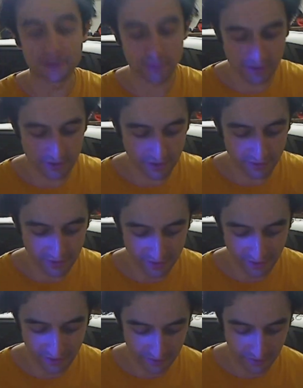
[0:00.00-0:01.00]
qualcosa di
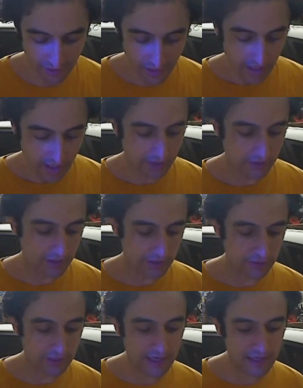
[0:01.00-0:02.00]
fantastico. Allora,
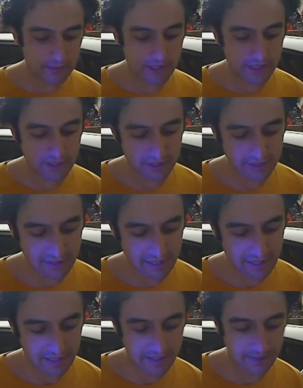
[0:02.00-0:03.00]
sulle armi
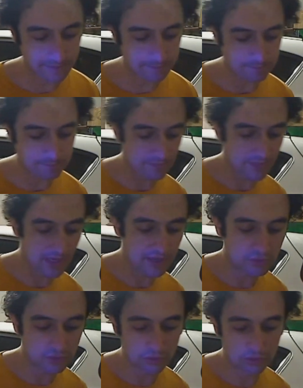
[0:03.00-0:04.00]
ancestrali e
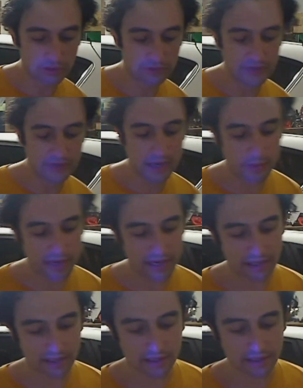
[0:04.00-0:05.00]
sul dottor
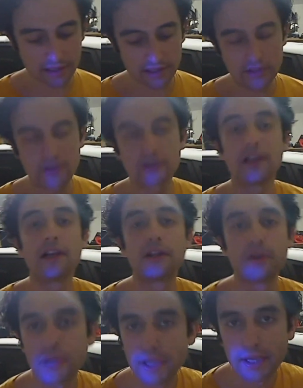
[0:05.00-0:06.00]
Vegapunk io ho delle
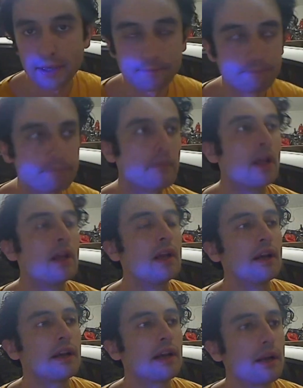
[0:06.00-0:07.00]
teorie
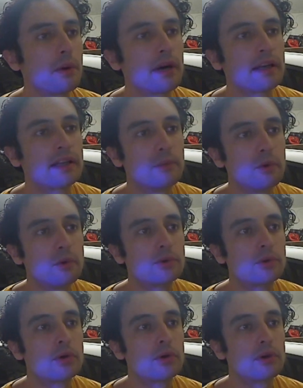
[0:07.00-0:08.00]
che riguarda
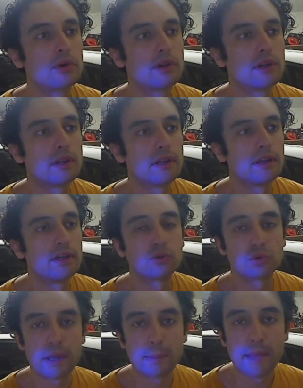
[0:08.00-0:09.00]
molto il
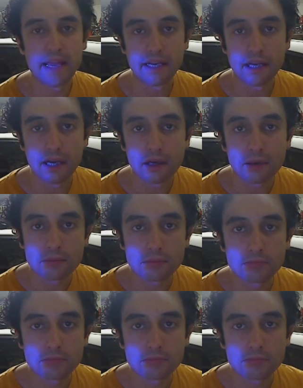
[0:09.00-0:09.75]
Sud America.